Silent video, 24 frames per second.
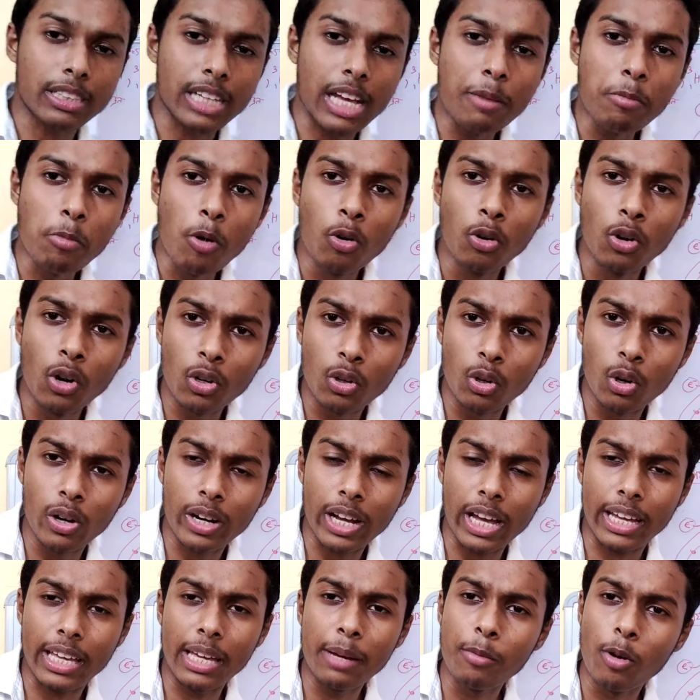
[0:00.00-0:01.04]
বা সেই
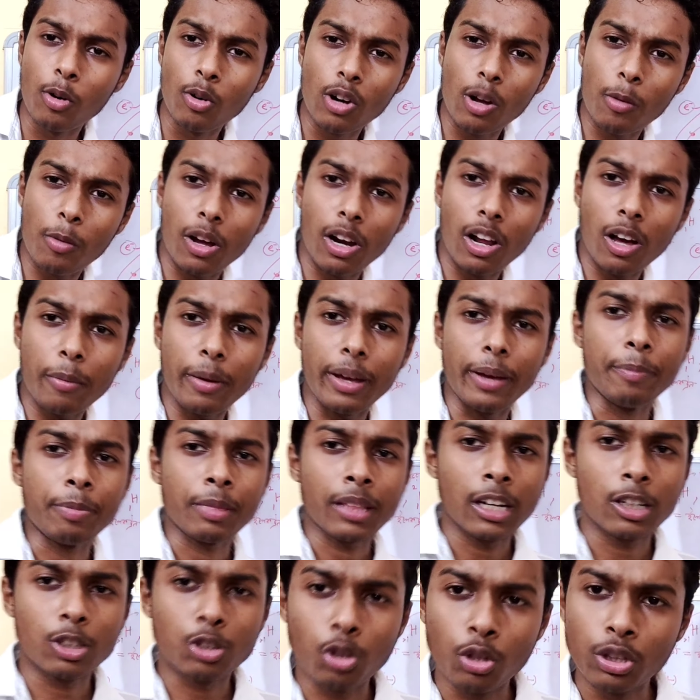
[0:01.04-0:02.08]
মৌলগুলোকে কি মৌল বলা হবে
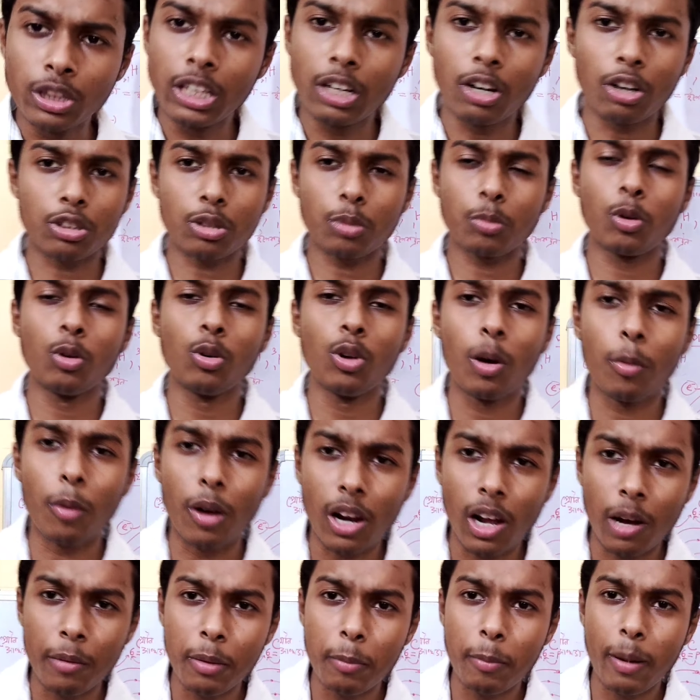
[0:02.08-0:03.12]
সন্ধিগত মৌল
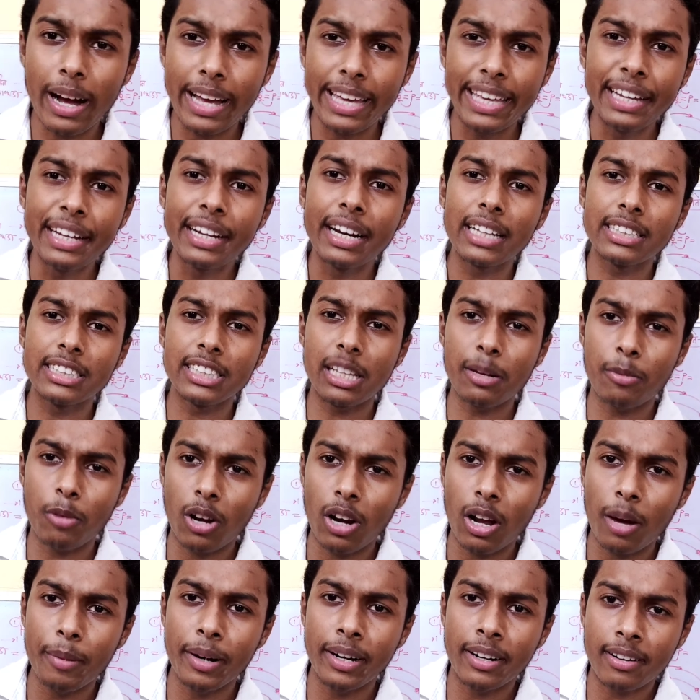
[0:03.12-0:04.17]
বলা হবে বা ইংরেজিতে
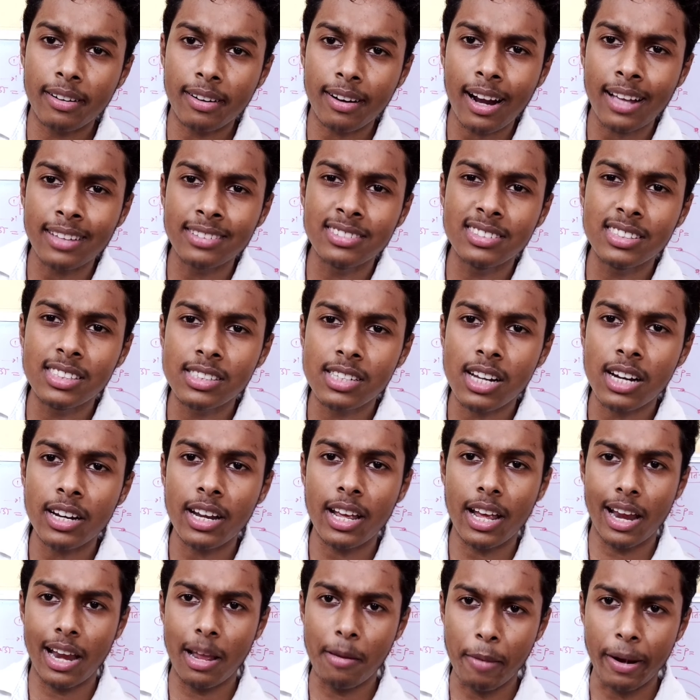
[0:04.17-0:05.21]
বলা হবে ট্রানজিশন
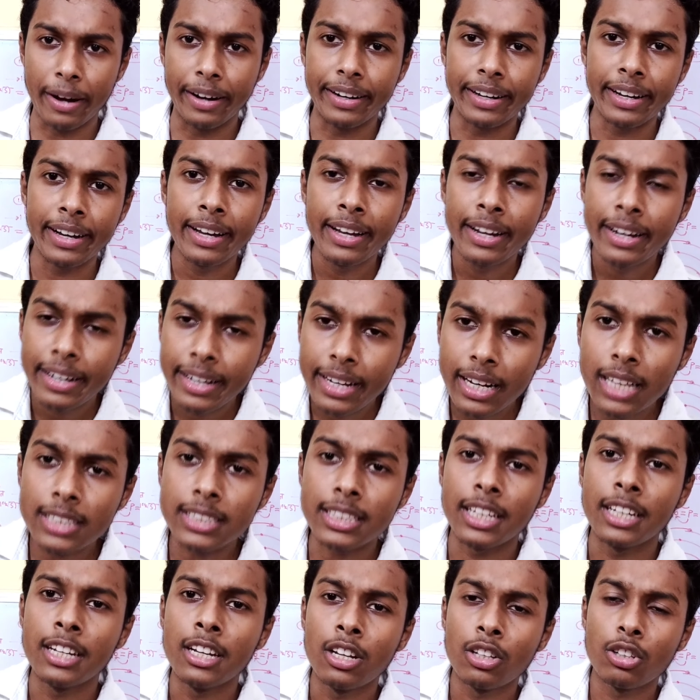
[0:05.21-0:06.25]
এলিমেন্ট ঠিক
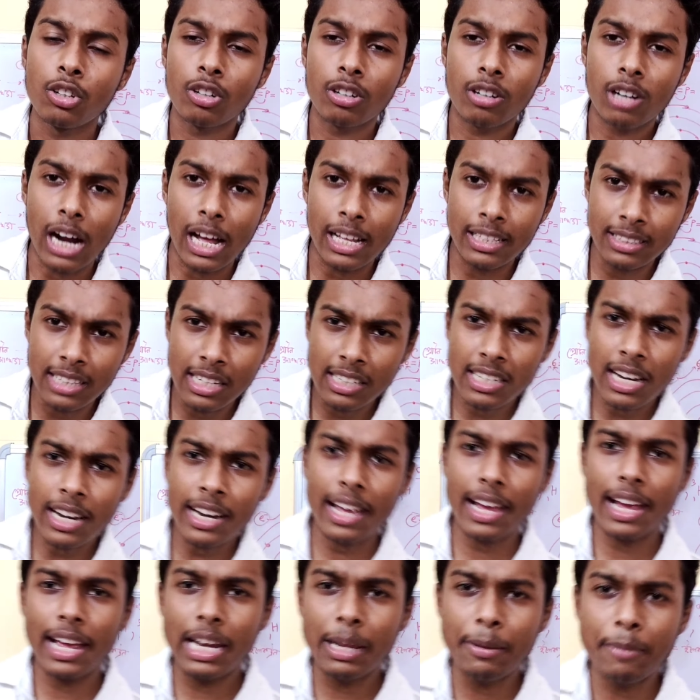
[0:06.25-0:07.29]
আছে তো
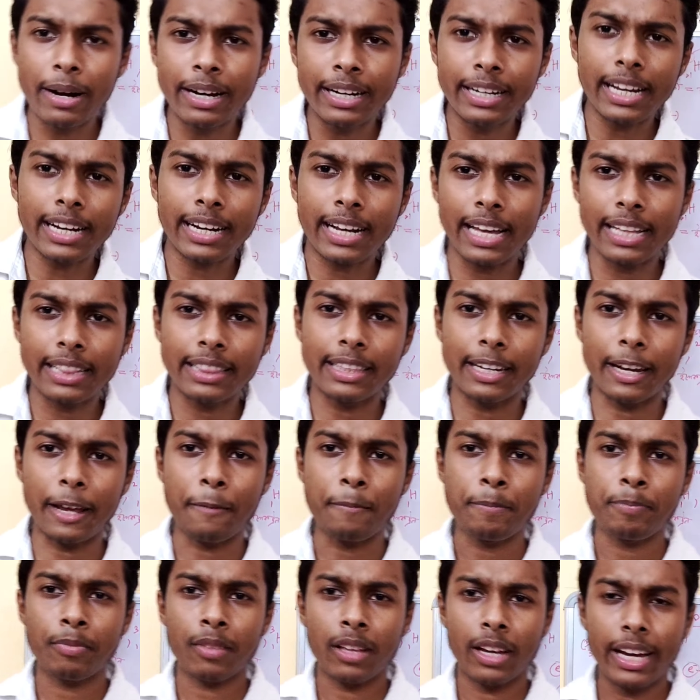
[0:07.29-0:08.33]
ট্রানজিশন এলিমেন্টের ক্ষেত্রে
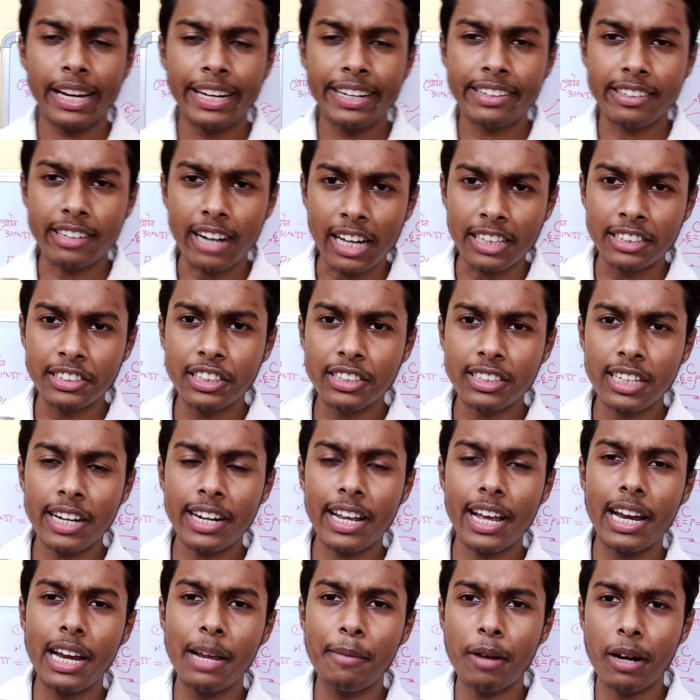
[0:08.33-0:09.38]
এই
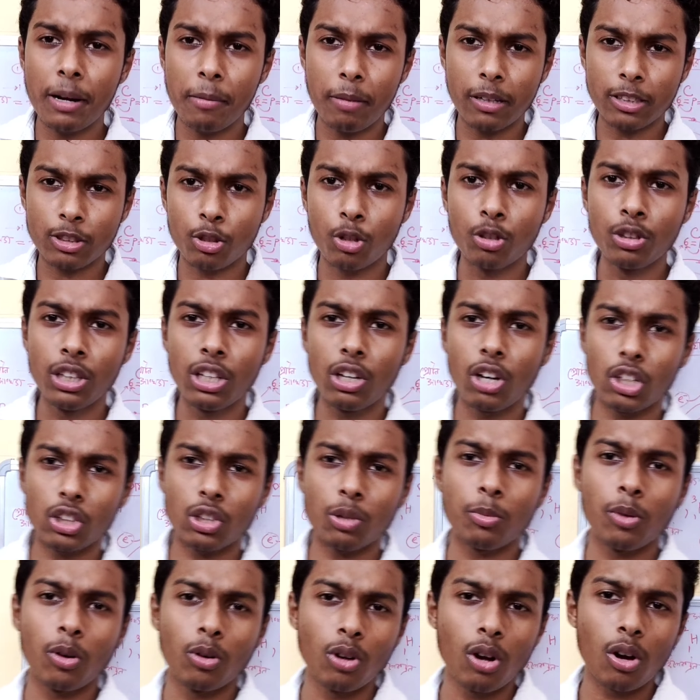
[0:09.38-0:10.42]
ট্রানজিশন এলিমেন্ট বা
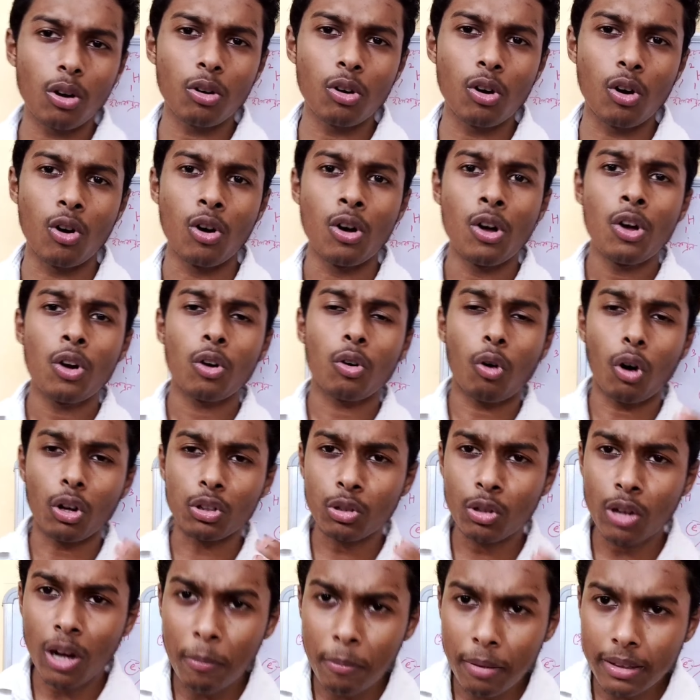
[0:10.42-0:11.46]
সন্ধিগত মৌলগুলো
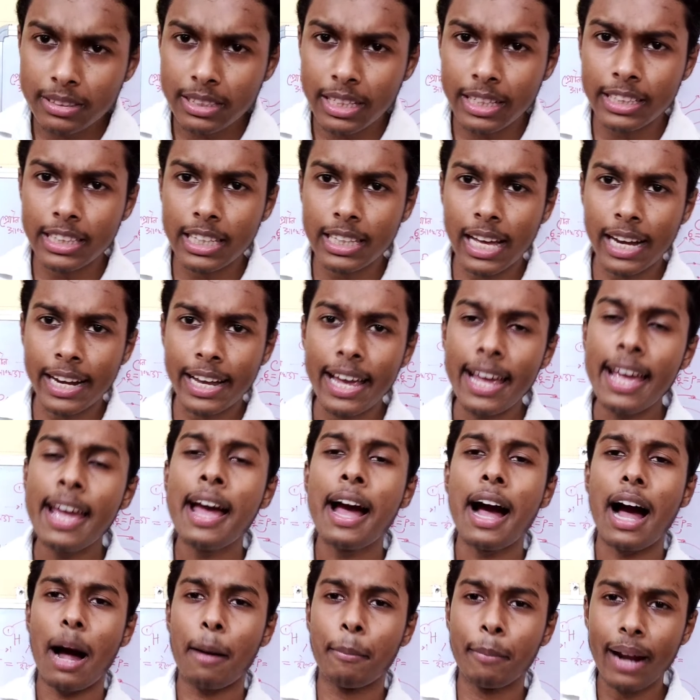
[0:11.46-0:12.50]
কত নম্বর শ্রেণীতে থাকে
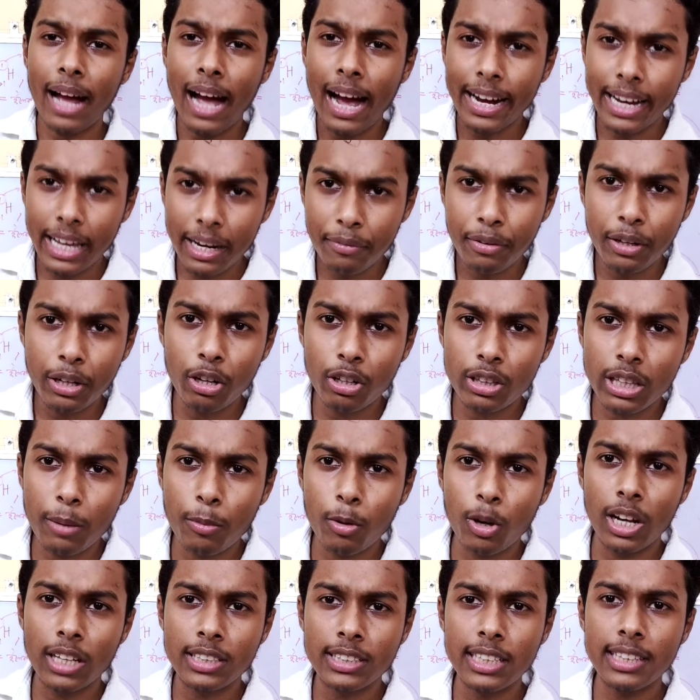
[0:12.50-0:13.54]
আমরা আগের ভিডিওতে
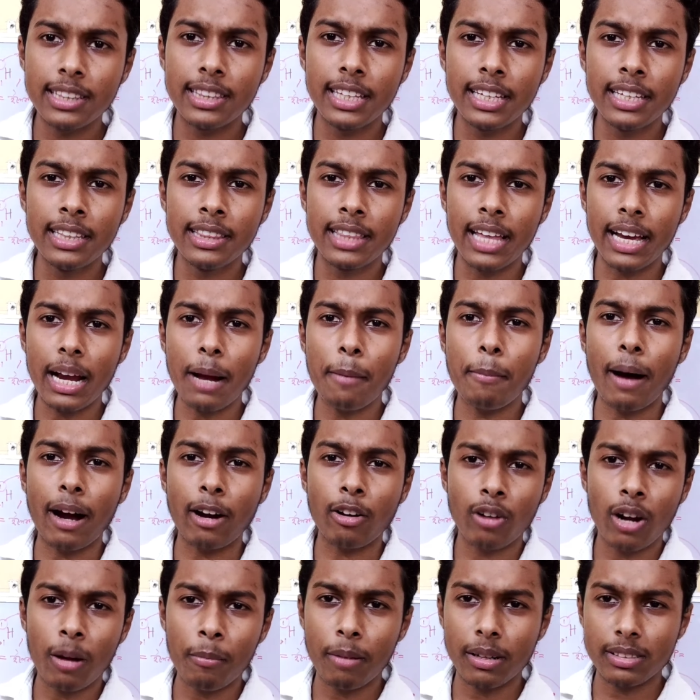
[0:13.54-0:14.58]
বলেছি তিন থেকে
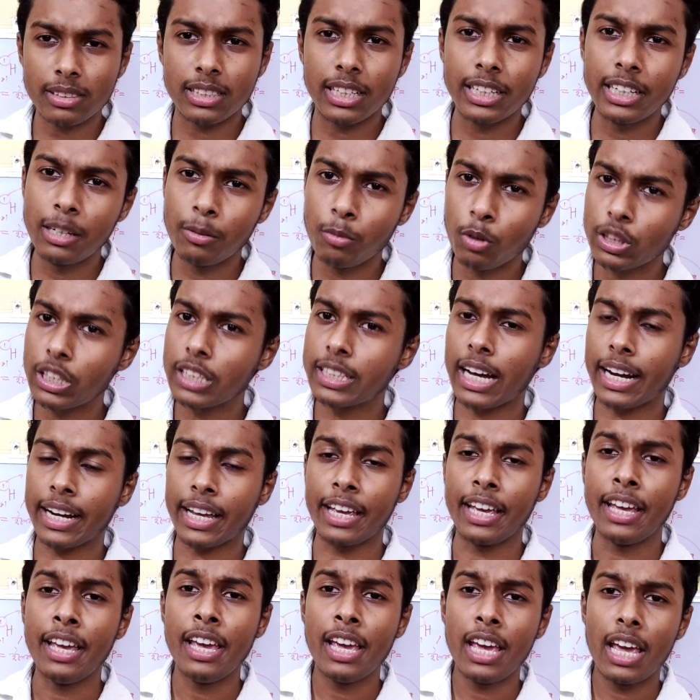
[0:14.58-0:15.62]
বারো নম্বর শ্রেণীর মধ্যে
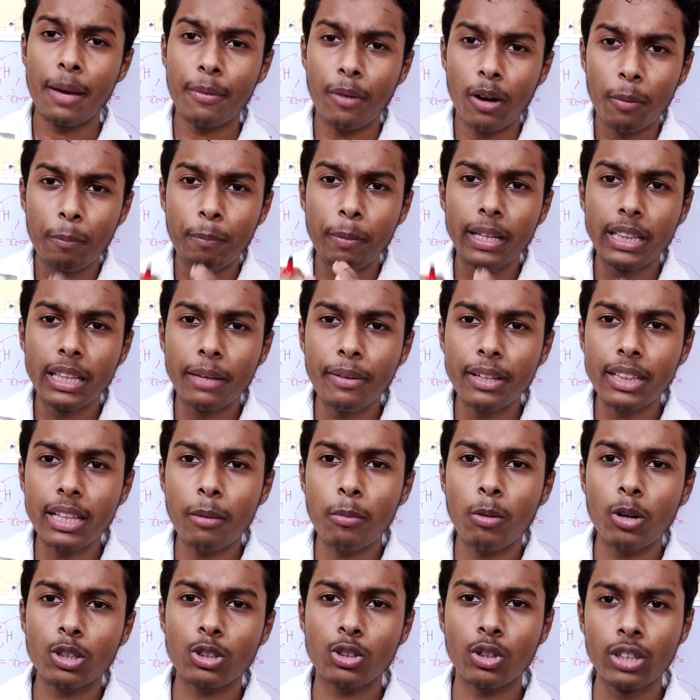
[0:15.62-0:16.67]
থাকে এবং
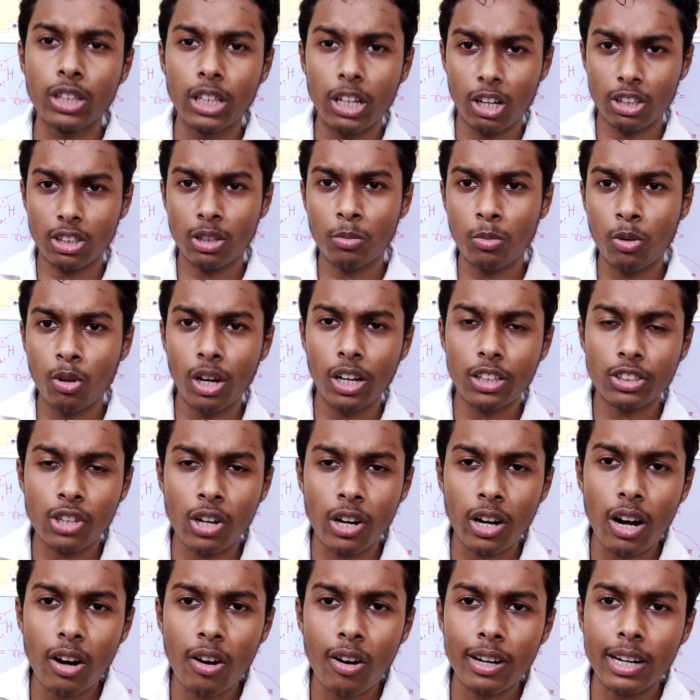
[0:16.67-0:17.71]
পৃথিবীতে মোট সন্ধিগত মৌলের
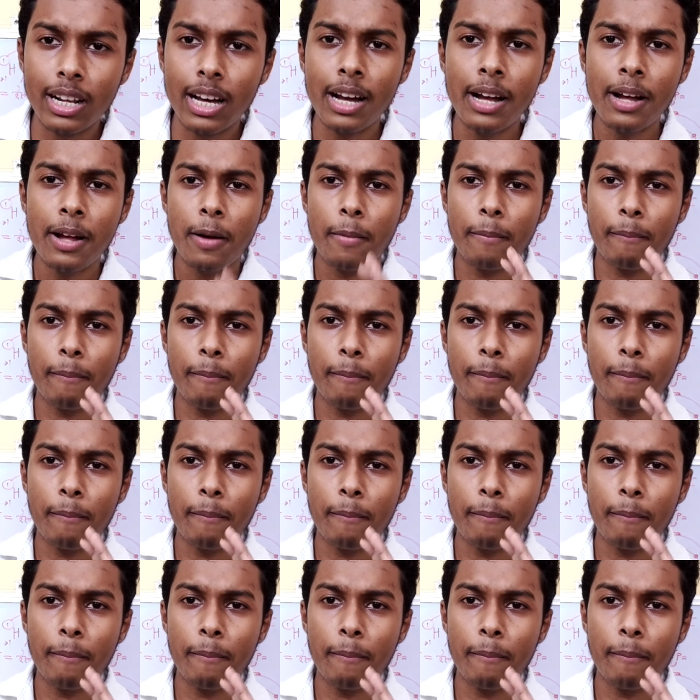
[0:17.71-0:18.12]
সংখ্যা কটা